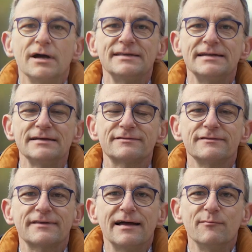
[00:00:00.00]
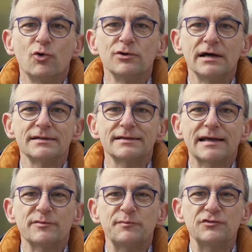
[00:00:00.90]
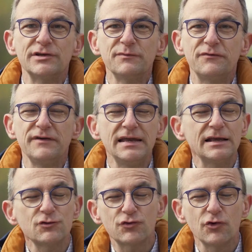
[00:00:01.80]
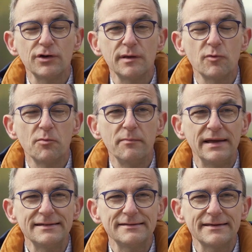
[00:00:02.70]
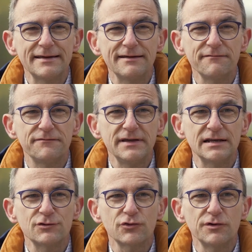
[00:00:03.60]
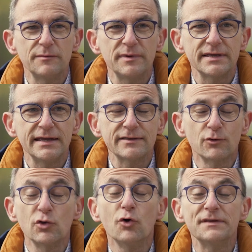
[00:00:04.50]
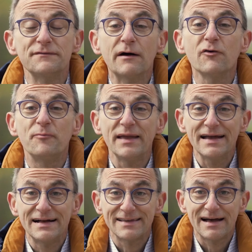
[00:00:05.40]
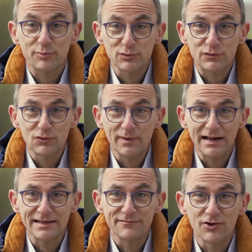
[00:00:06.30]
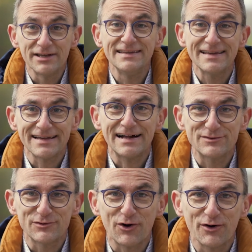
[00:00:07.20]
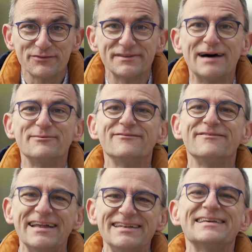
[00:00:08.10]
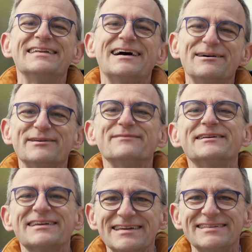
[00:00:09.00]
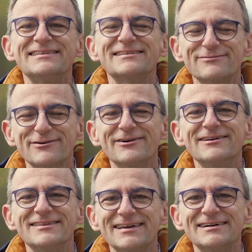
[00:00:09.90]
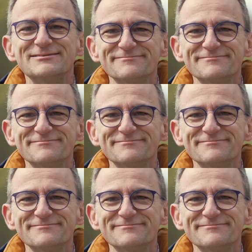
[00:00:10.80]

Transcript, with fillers: in den letzten drei Monaten gab es bestimmt viele schöne Momente, viele schöne Begegnungen und der VfB hat ab und zu mal gewonnen. Nicht allzu oft, aber wenn, dann habe ich mich richtig gefreut. Ja.